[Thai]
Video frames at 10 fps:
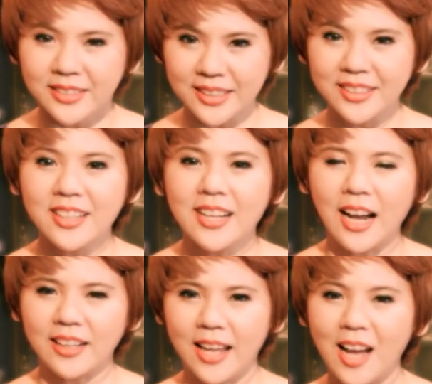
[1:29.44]
สี่เดือนห
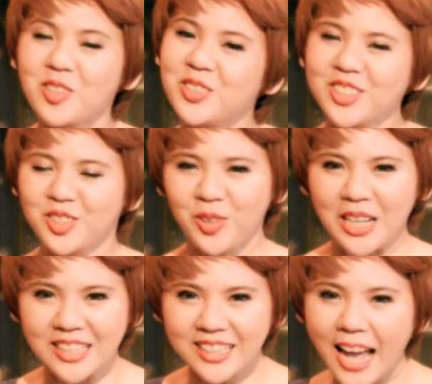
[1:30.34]
ลังเนี้ยคุณจะสว
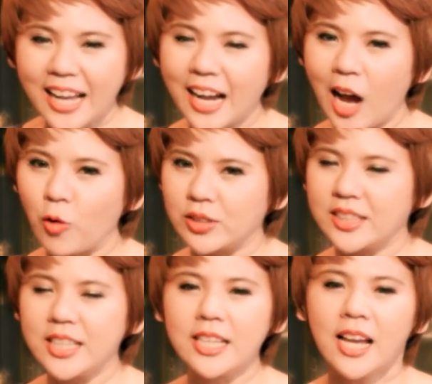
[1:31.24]
ยเลือกได้กับเขาสั
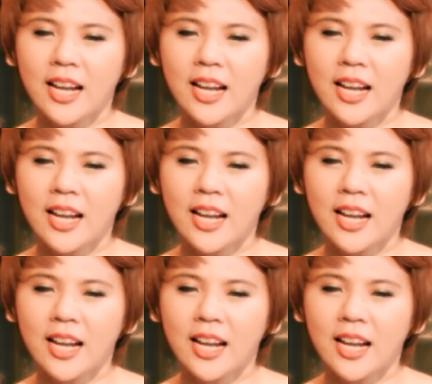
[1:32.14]
กที